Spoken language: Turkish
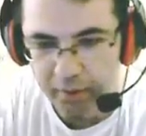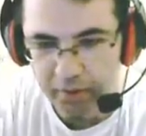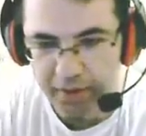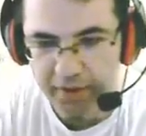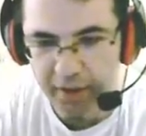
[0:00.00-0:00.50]

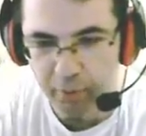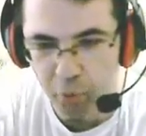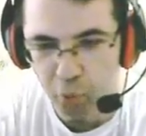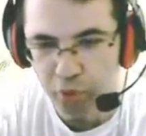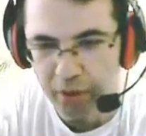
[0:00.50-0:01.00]
Nice abi.
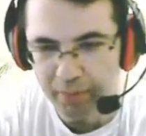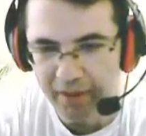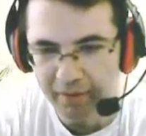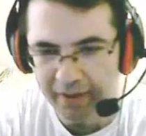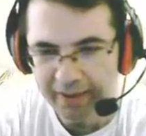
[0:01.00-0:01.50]
Oo demir
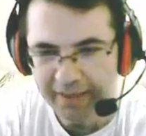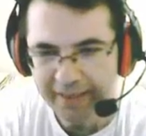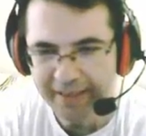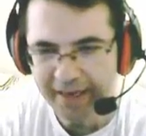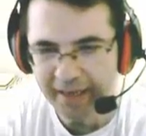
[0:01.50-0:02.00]
de var.
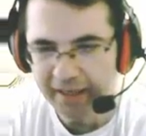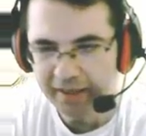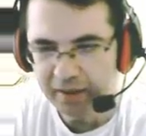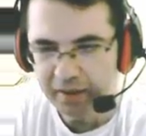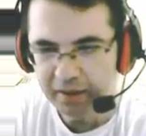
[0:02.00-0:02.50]
Direkt
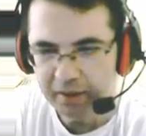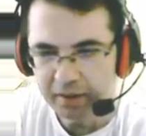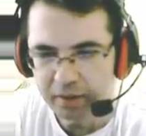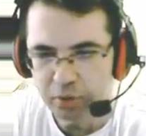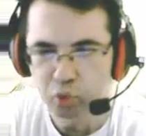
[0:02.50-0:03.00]

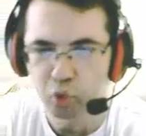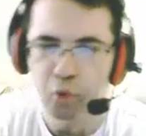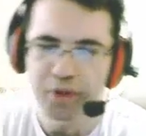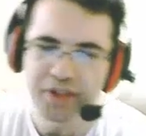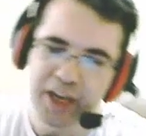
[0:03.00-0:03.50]
su
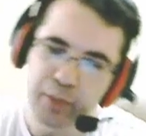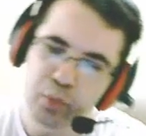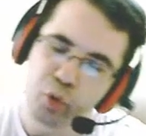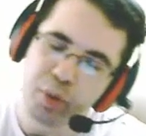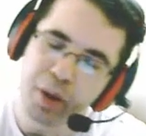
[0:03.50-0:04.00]
kovasını
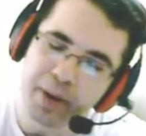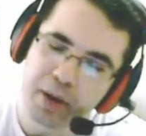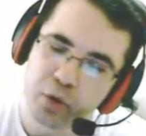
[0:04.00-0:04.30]
yapıyorum abi.